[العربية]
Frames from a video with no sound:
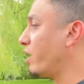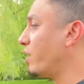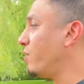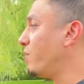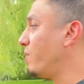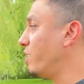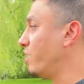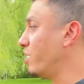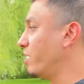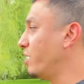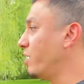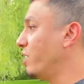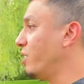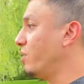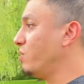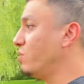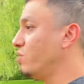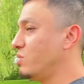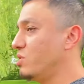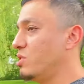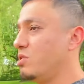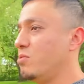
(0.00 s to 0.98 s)
قوانينها يعني انه
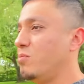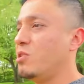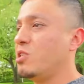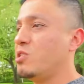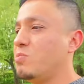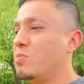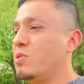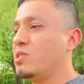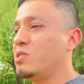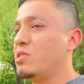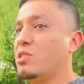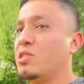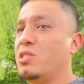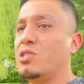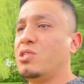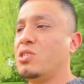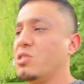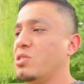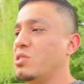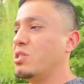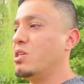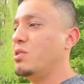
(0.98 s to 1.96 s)
السمك ما يصير تجي
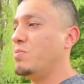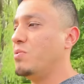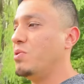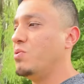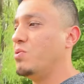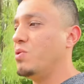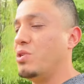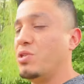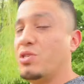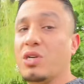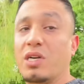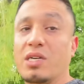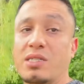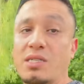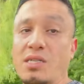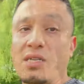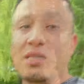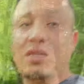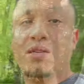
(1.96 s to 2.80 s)
الصيد بدون اجازه